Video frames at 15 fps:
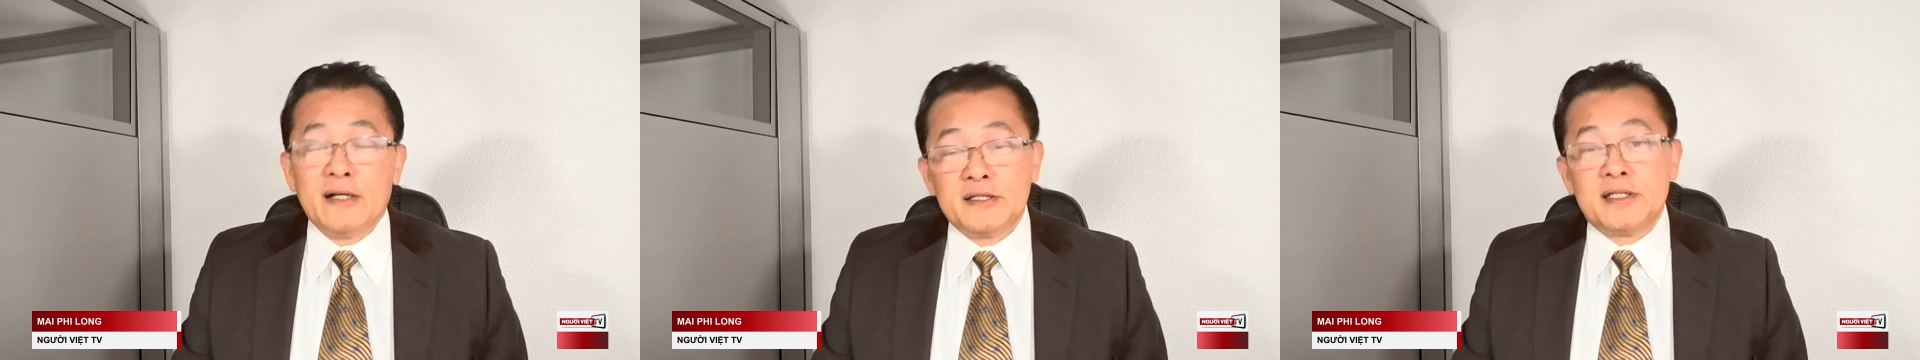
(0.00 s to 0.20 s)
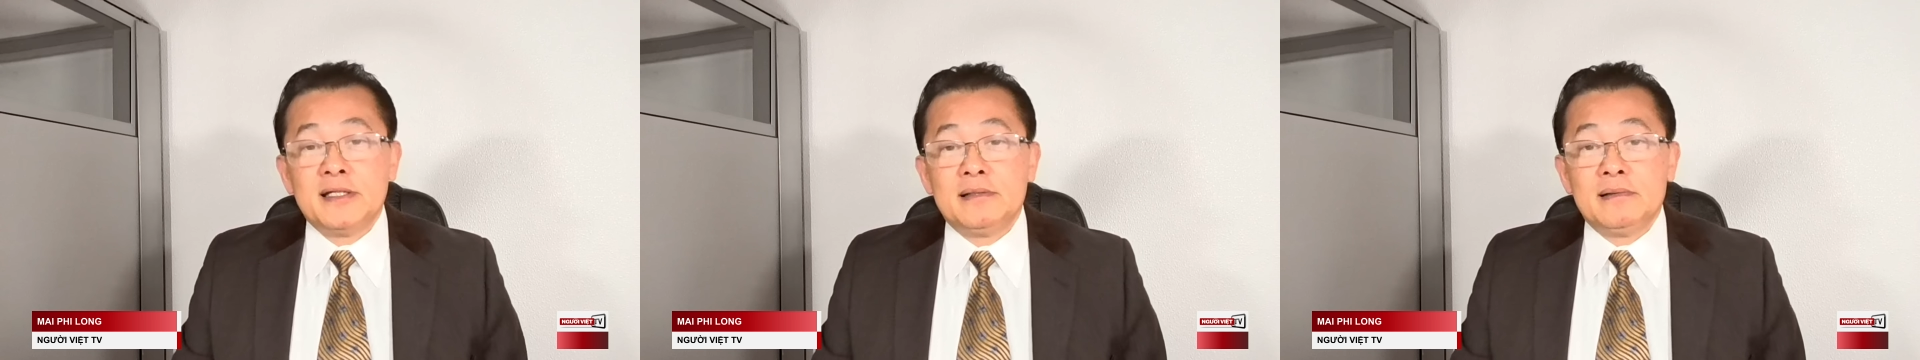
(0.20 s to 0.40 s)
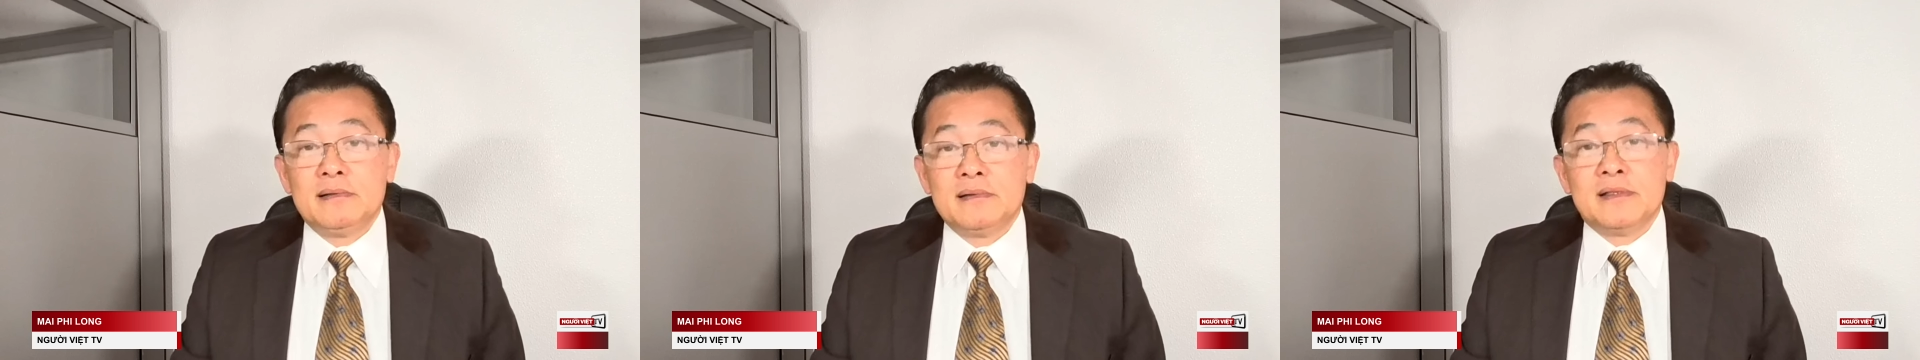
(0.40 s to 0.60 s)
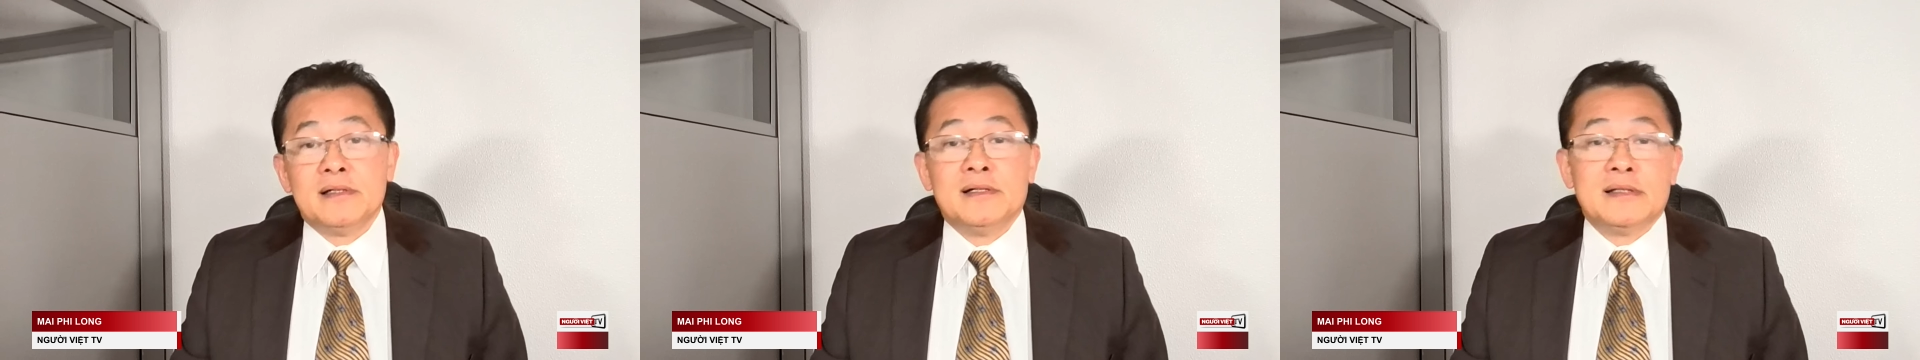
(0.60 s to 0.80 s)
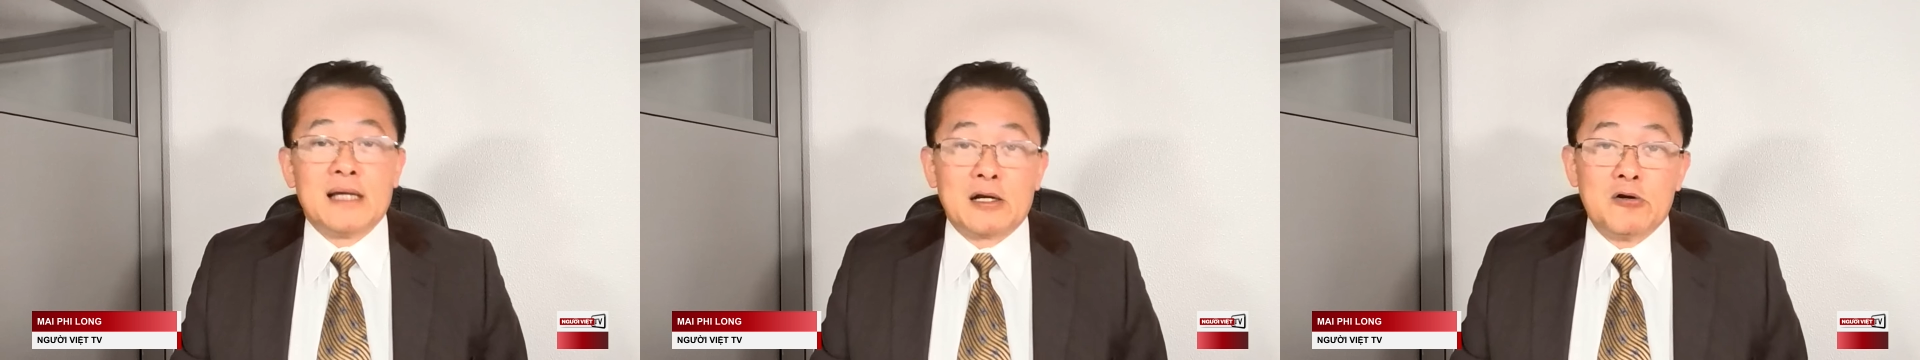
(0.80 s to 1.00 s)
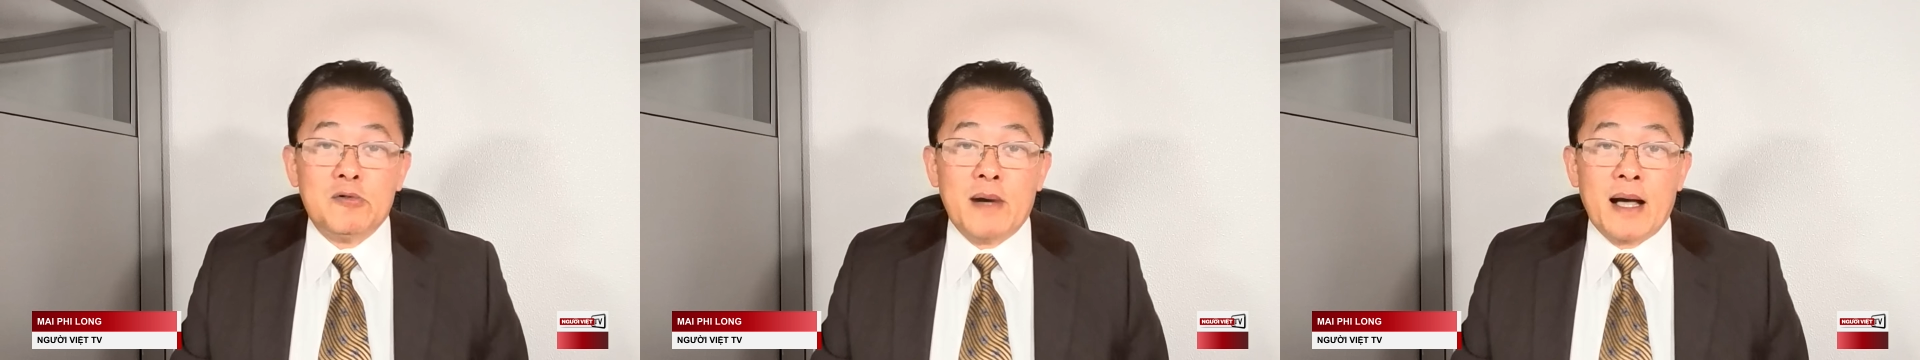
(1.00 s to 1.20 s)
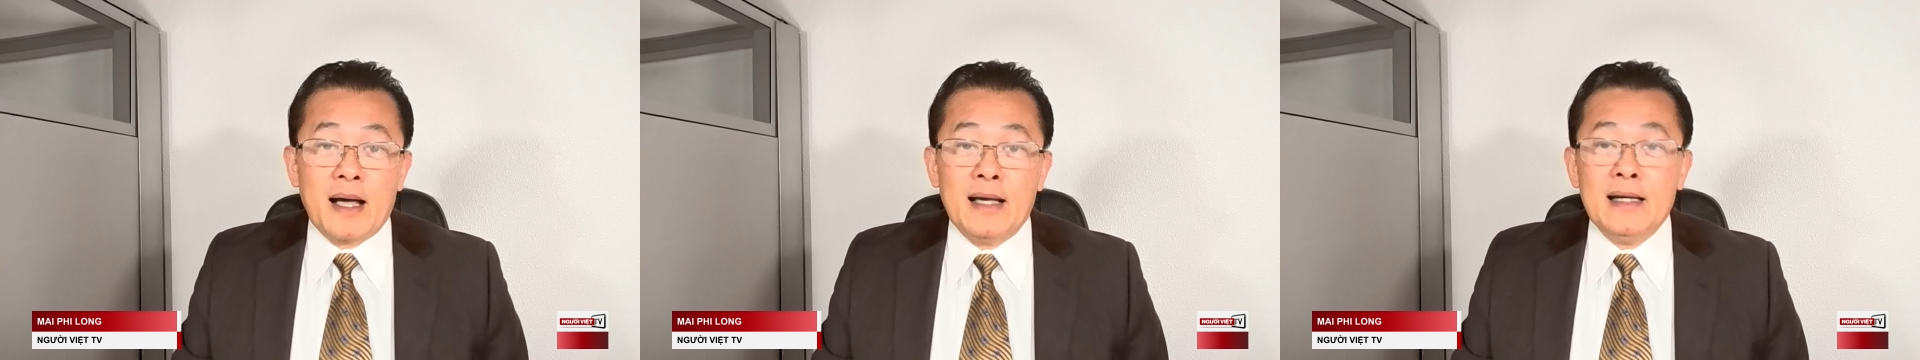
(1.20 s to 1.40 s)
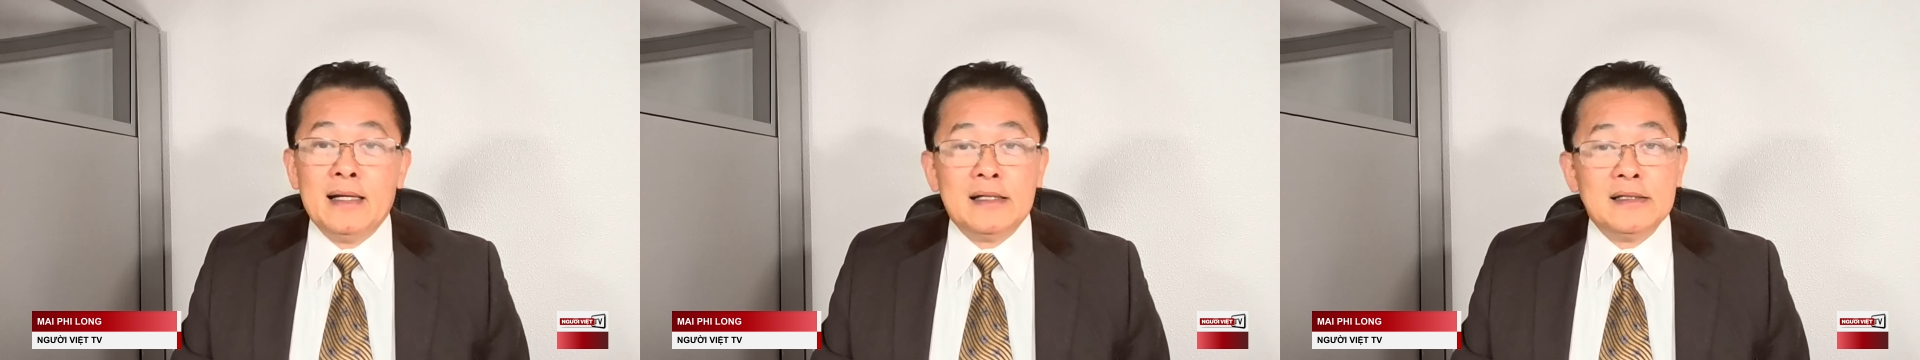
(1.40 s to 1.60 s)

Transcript: phát xít thừa nhận của bà